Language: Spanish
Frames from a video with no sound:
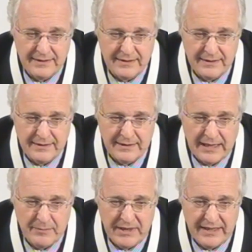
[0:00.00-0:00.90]
eh,
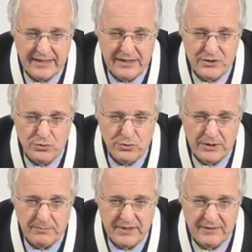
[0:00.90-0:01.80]
América del Sur y,
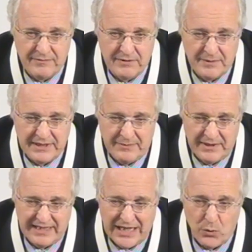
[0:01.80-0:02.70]
y,
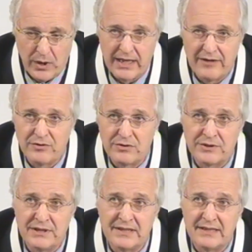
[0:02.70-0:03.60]
fundamentalmente la cuenca
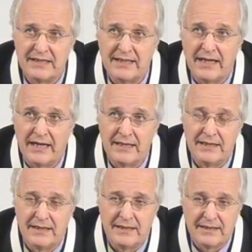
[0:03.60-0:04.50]
fotosintética
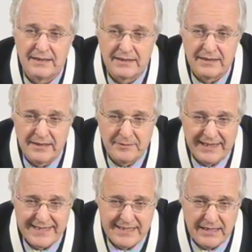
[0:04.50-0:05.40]
de
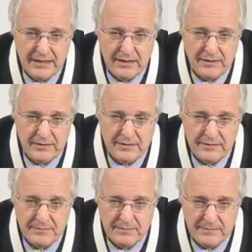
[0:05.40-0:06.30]
Brasil
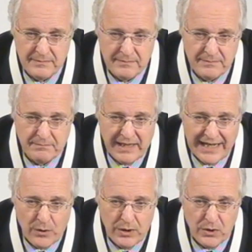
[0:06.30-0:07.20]

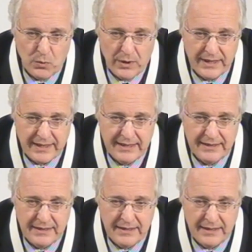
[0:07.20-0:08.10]
Paraguay, Uruguay,
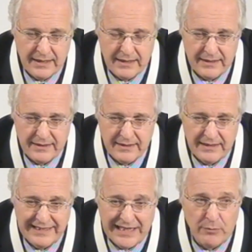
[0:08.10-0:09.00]
Argentina, este,
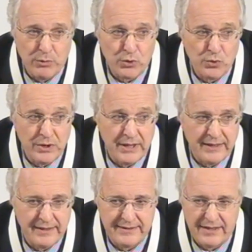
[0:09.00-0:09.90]
le dan oportunidad
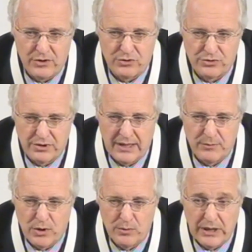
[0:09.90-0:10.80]
de desarrollo,
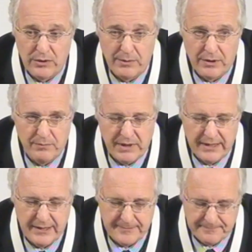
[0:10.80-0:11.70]
digamos como una nueva
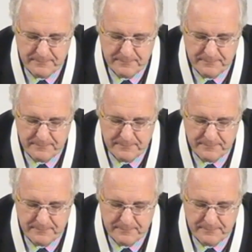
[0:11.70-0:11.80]
compañía.